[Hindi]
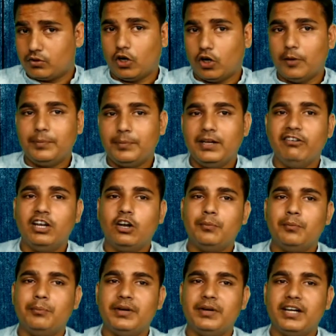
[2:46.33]
टॉप लेवल
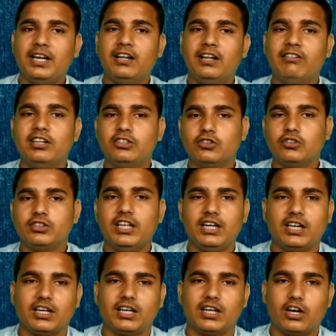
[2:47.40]
और मिडिल लेवल जो होता है
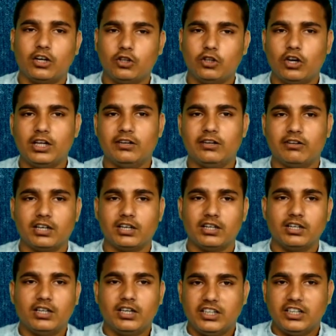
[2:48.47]
ना और लोअर लेवल
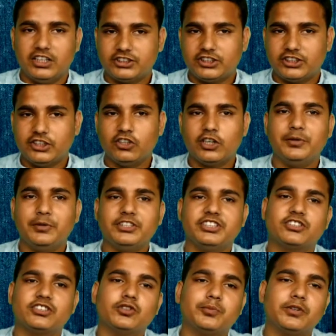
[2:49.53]
इस तीनों के बीच
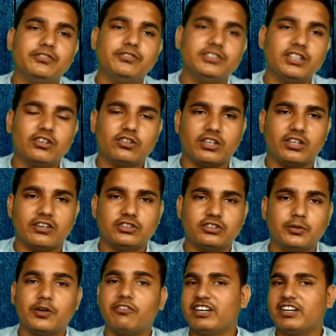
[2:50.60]
एक सुपरविजर होता है
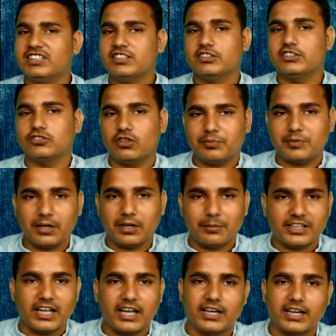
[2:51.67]
सुपरवाइजर जिसको हम कल
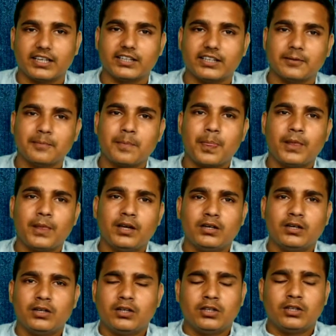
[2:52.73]
बता रहे थे
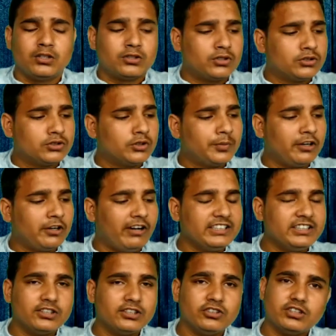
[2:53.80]
तो
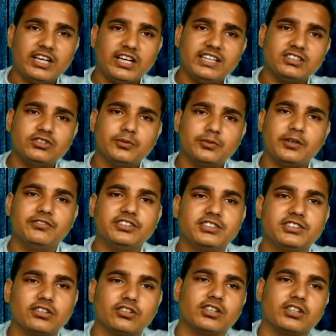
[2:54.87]
सुपरवाइजर जो होता है एज ए
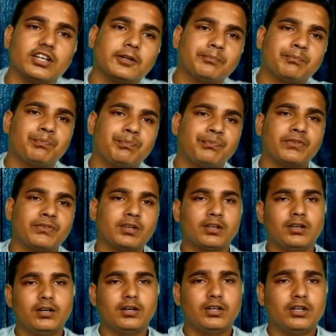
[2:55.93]
सुपरविजन होता है
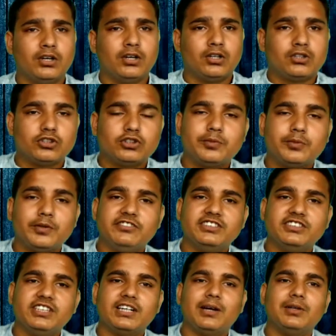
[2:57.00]
तो
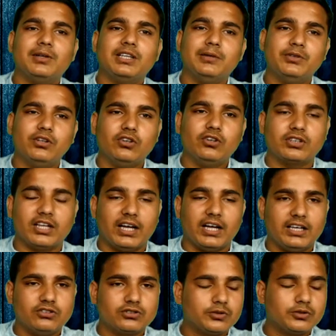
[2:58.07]
सुपरविजन का मतलब ये होता
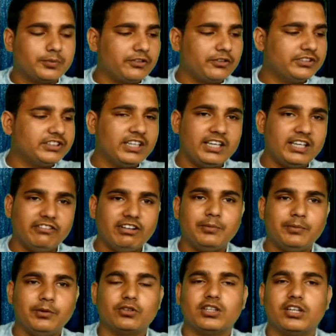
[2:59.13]
है जो सुपरविजन लेवल
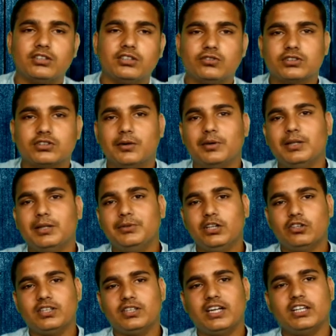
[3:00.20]
पे होता है तो उसका मतलब
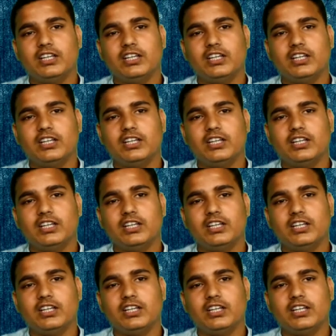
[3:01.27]
ये होता